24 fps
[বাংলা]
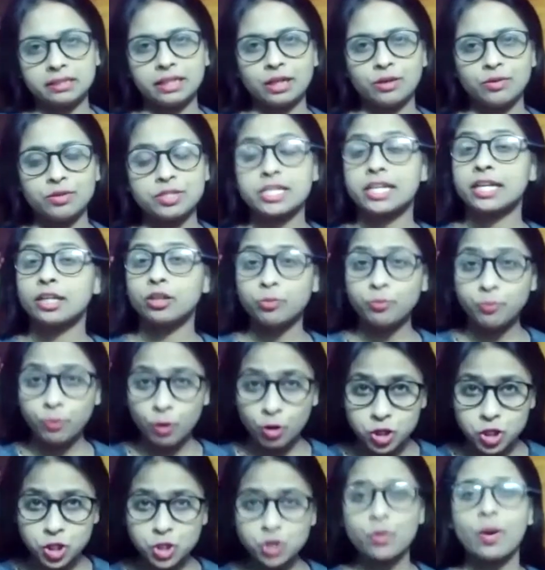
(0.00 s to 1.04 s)
রয়েছে কিন্তু
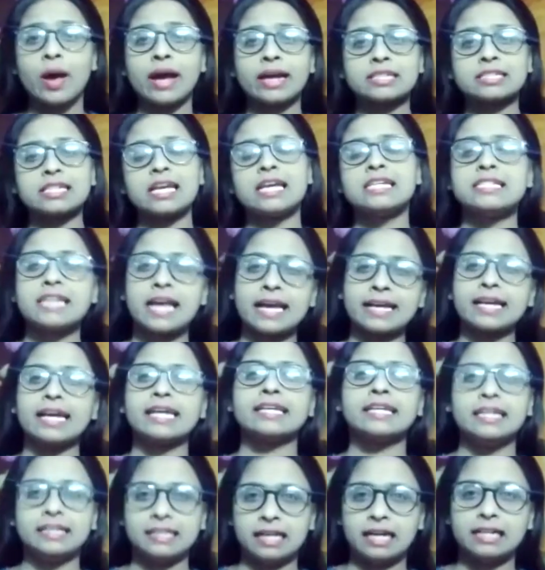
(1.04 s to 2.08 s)
প্রশ্ন একটাই জায়গায়
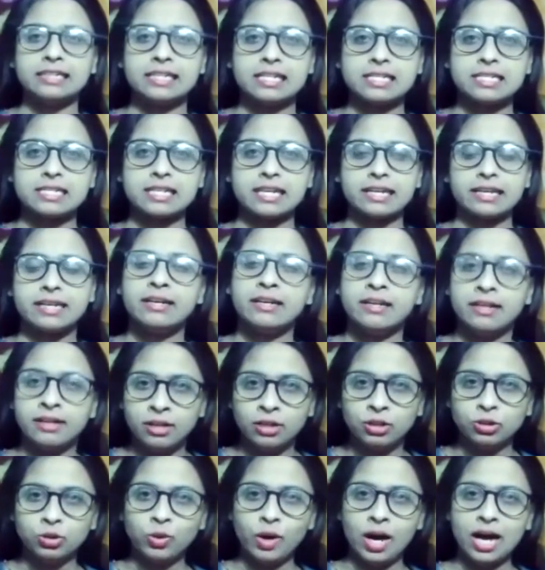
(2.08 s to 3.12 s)
গিয়ে দাঁড়িয়েছে
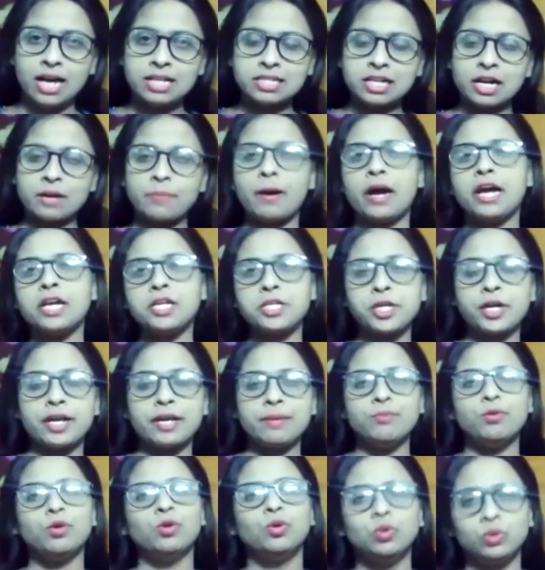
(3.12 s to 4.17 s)
দু বাইশের এই
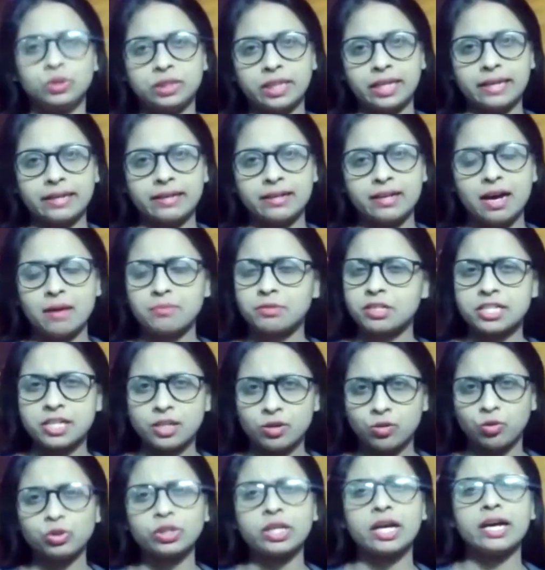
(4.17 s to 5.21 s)
মুহূর্তে আমরা ঠিক
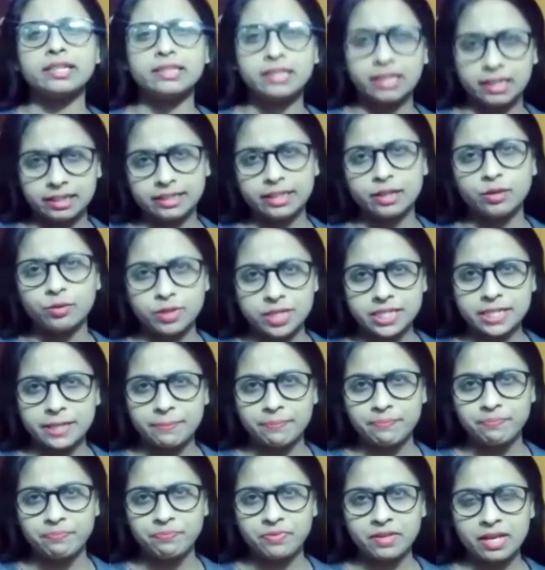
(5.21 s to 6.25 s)
কোথায় দাঁড়িয়ে রয়েছি
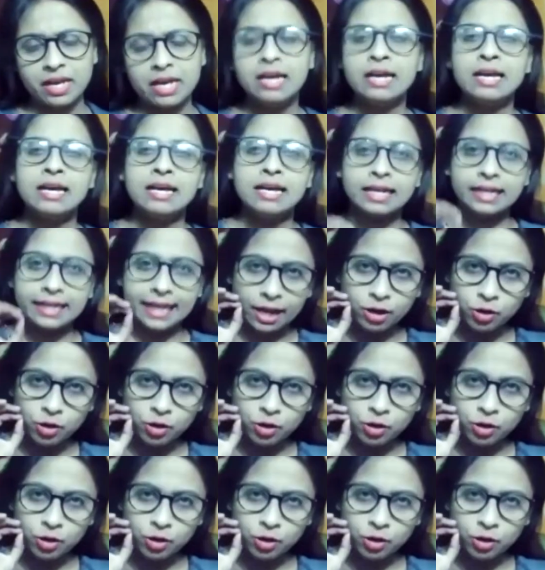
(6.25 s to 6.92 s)
কেন